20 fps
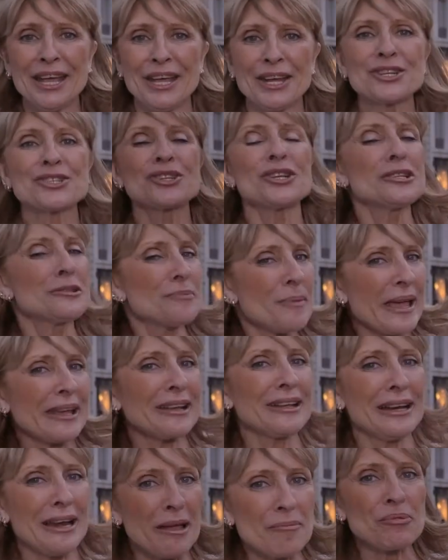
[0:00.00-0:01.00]
et J'espère
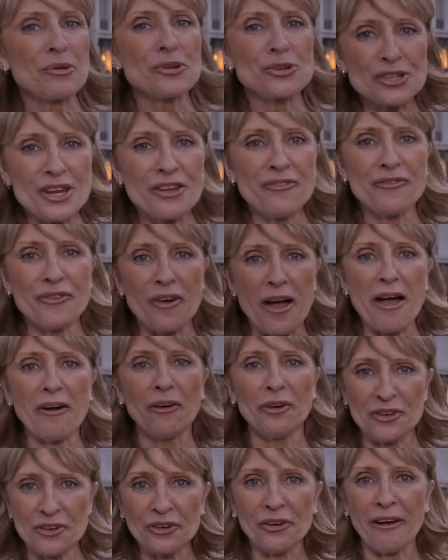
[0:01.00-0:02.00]
que la prochaine fois,
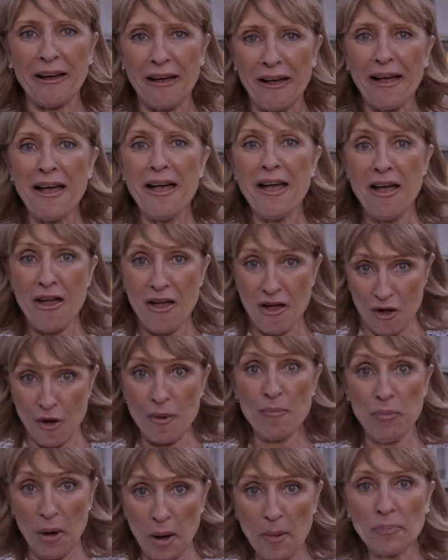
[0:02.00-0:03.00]
on aura un
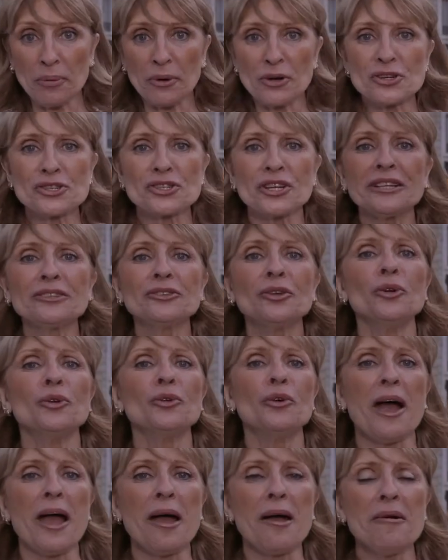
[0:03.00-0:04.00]
bon projet de
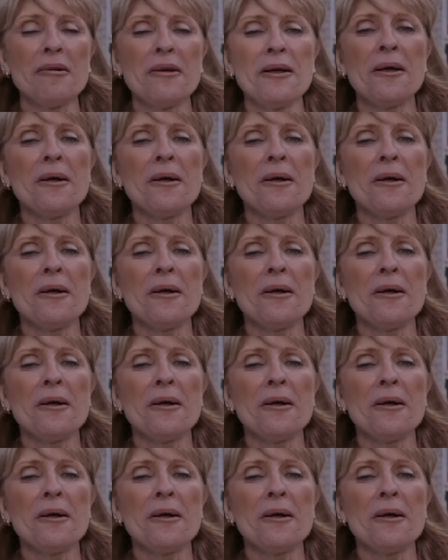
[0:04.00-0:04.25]
loi